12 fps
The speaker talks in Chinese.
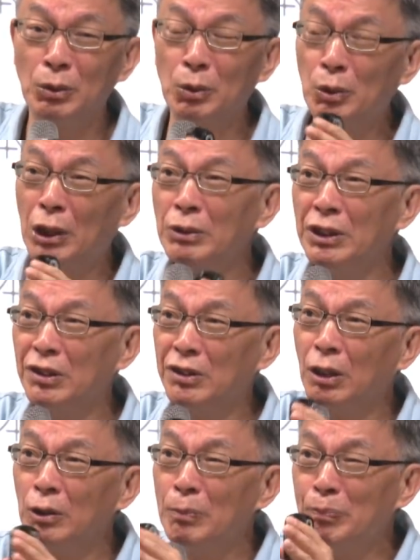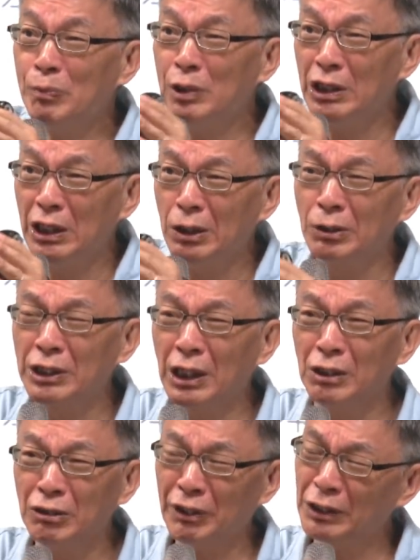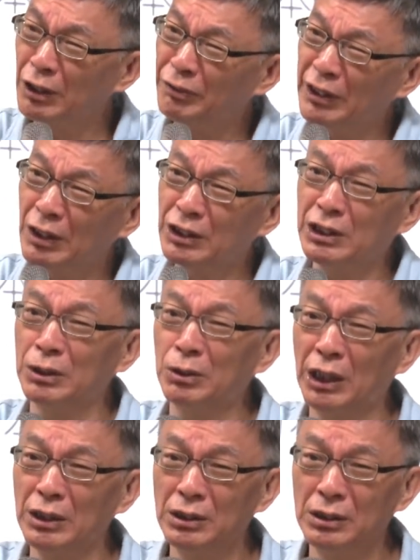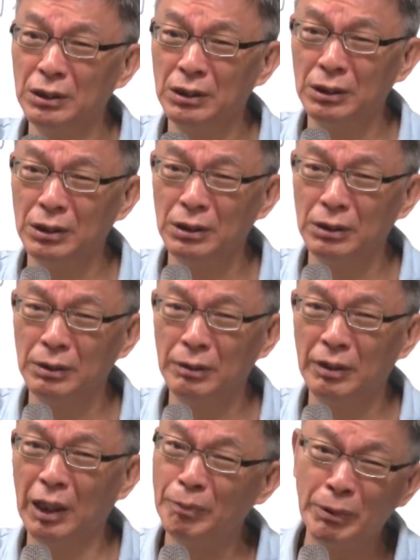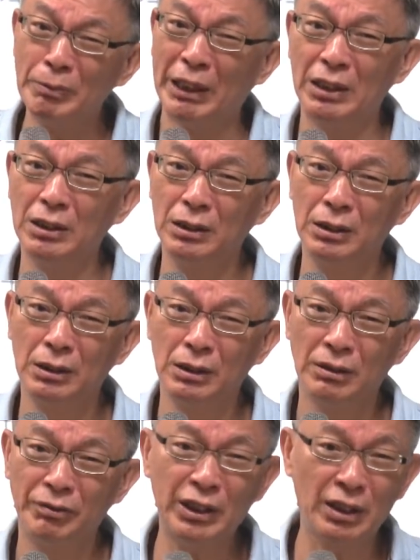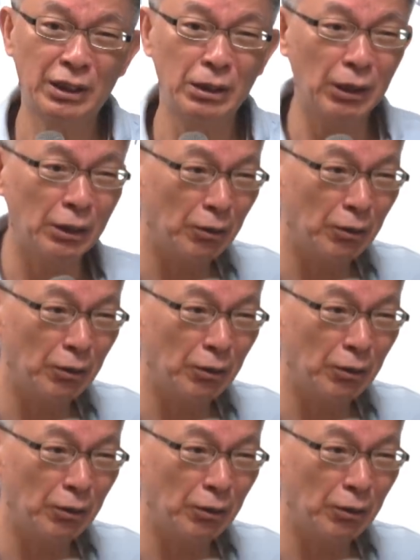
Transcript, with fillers: 五官位置稍微移动一下，你会发现非常奇怪，很不美，非常奇怪。